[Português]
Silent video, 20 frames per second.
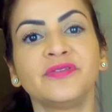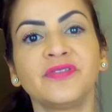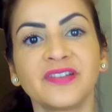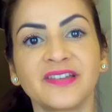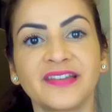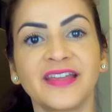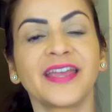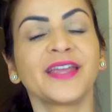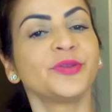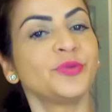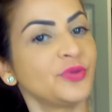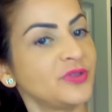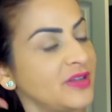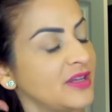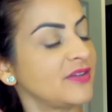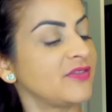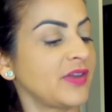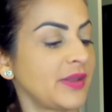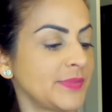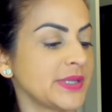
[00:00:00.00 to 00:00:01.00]
você reduz a
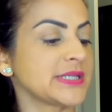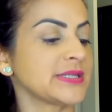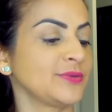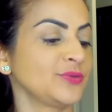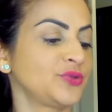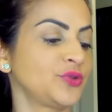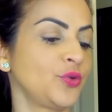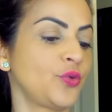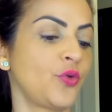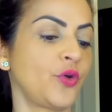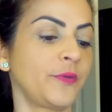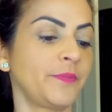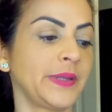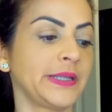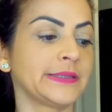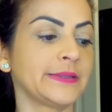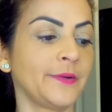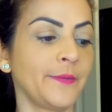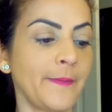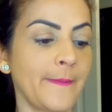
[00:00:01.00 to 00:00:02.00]
inflamação do seu corpo. Então,